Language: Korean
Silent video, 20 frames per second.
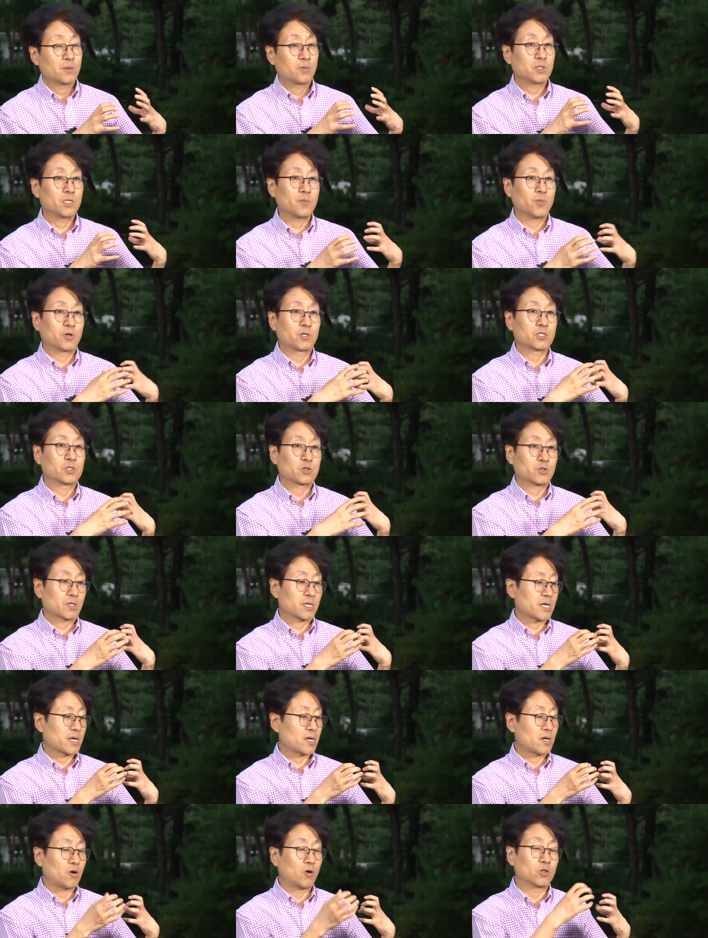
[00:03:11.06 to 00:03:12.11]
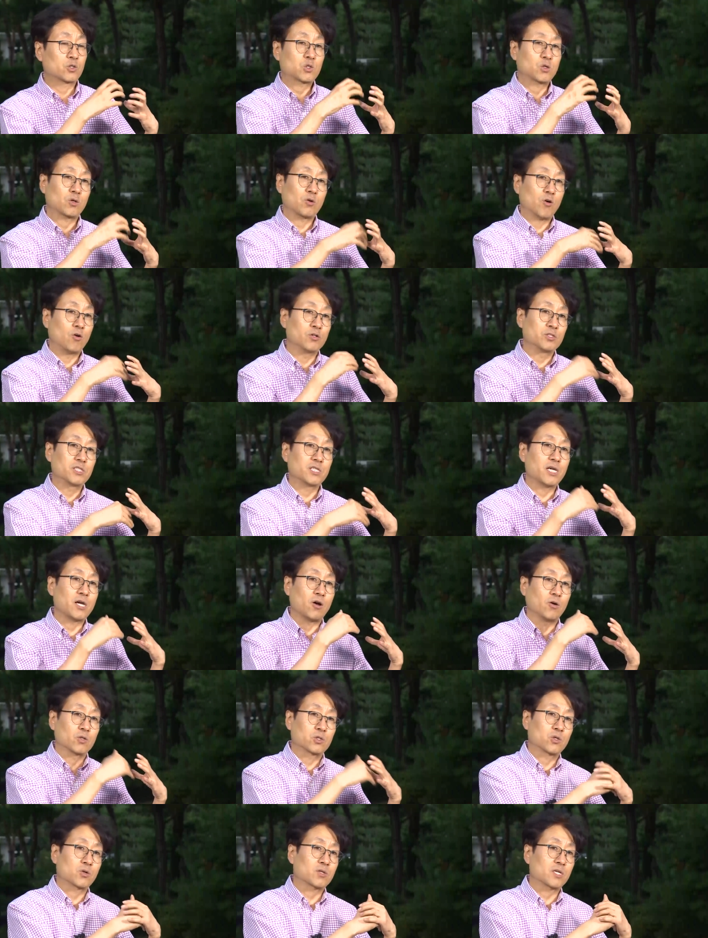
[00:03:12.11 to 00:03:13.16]
이 머릿속에 어떠, 어디에
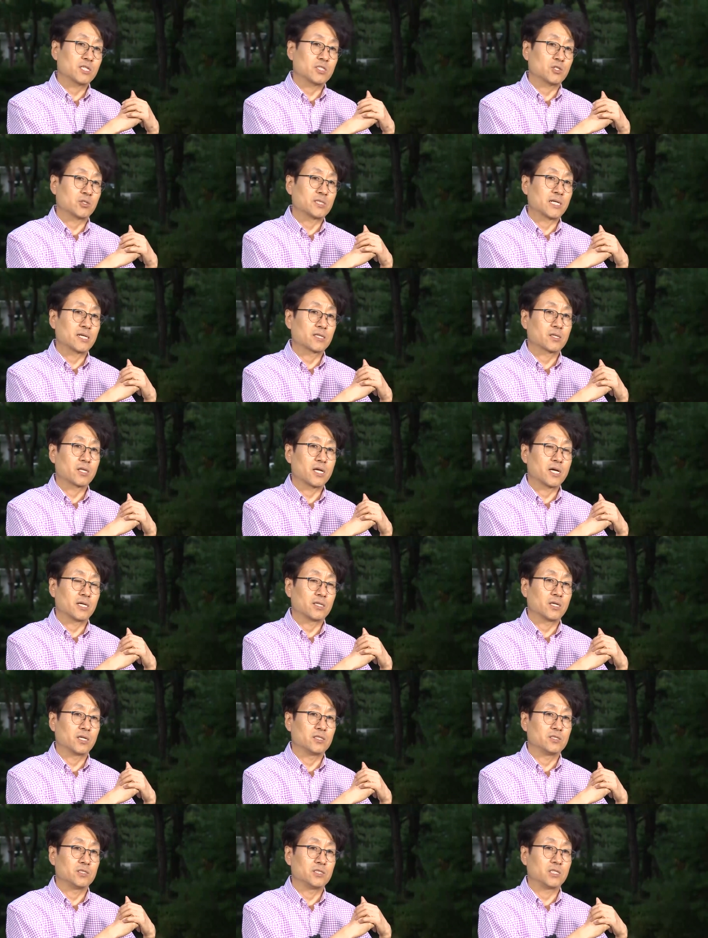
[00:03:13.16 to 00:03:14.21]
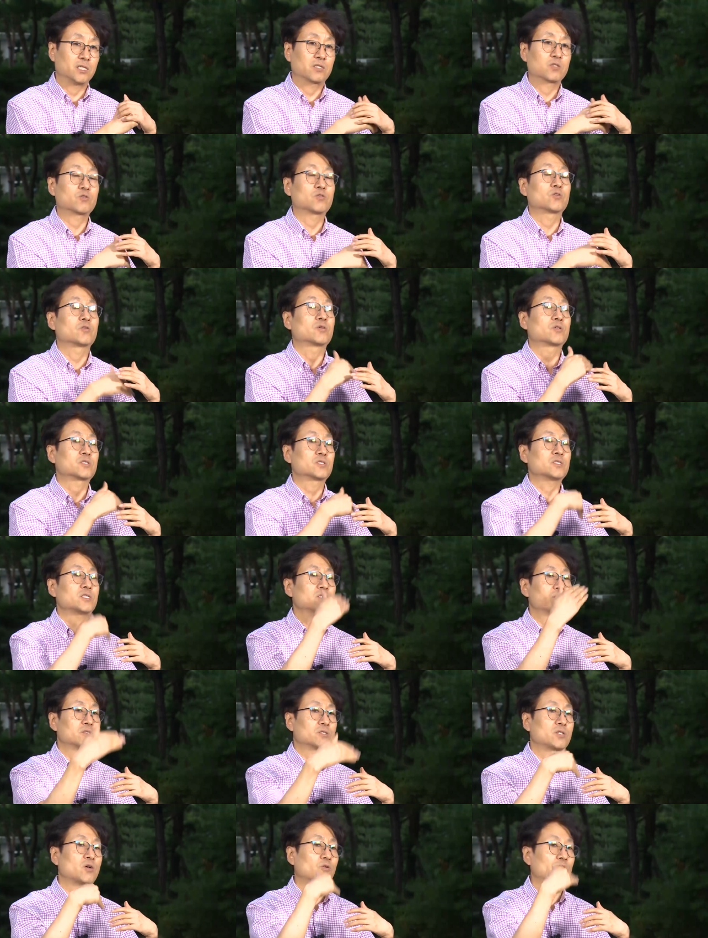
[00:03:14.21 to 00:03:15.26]
어떻게 저장돼야 되는지 그리고 그걸
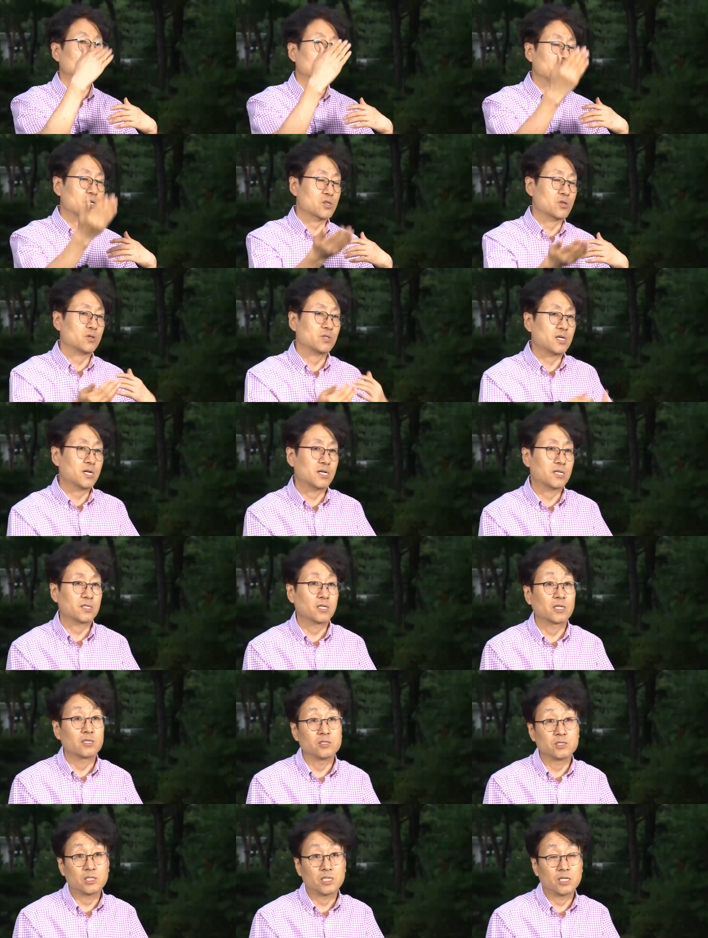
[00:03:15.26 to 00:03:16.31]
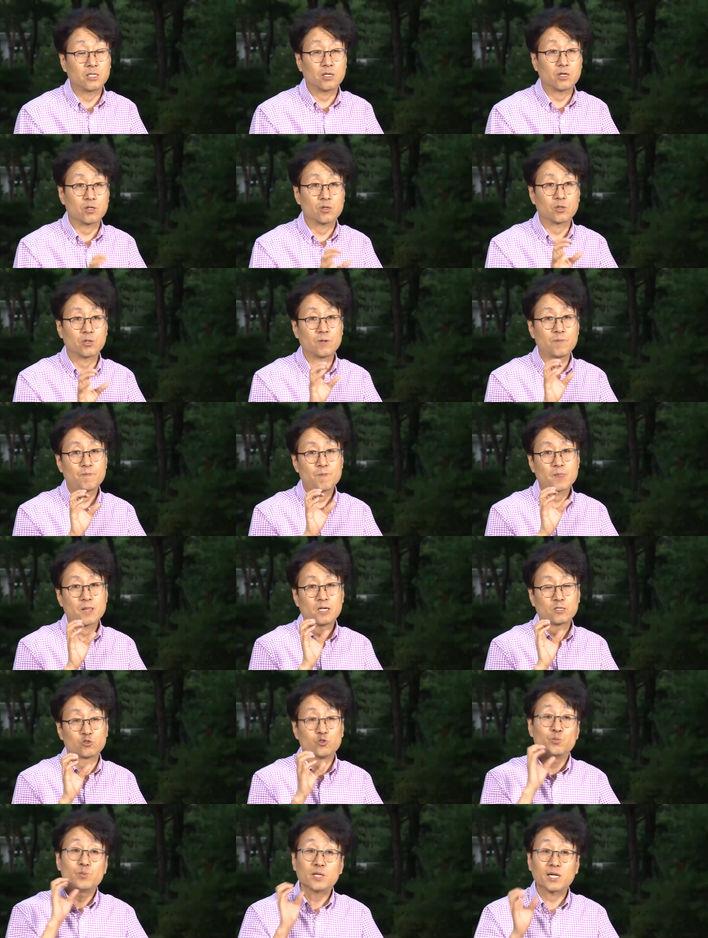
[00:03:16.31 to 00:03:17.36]
꺼냈을 때 어떻게 써내야 되는지에 대해서
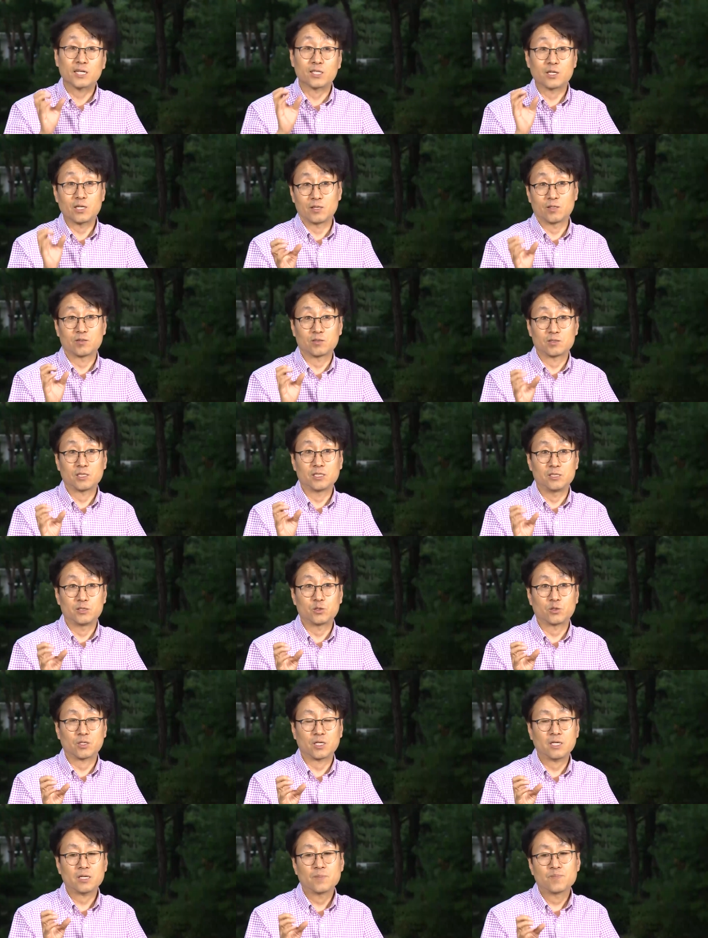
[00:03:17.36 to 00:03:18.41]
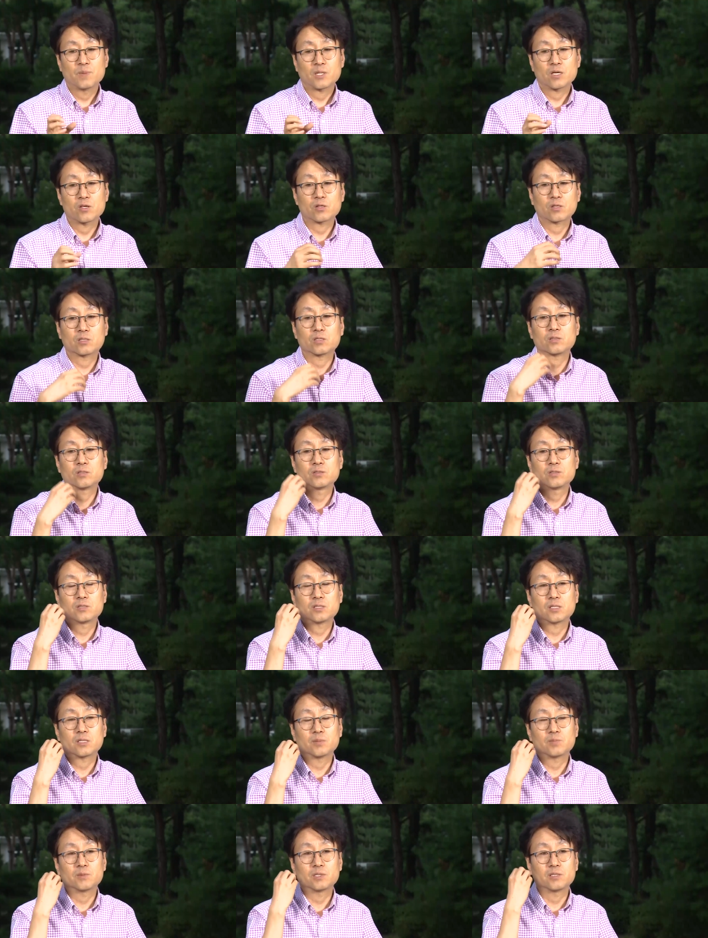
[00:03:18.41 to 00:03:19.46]
준비가 되어 있는 거죠 일종의 그래서 그런
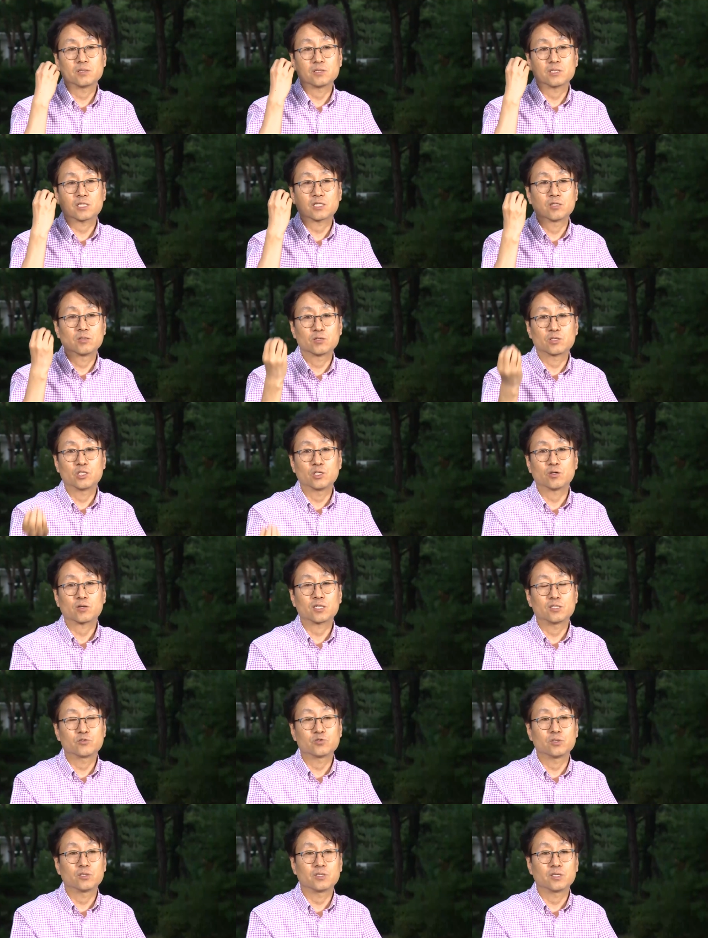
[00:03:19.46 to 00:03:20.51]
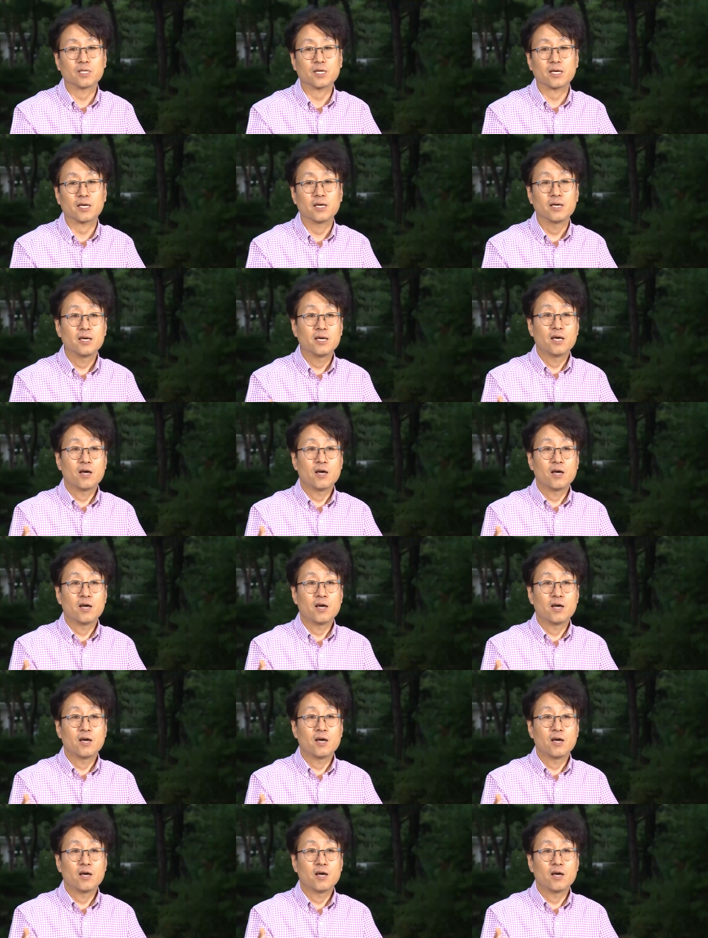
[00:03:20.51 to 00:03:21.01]
사람들은 이제 그걸 기억할 수 있는데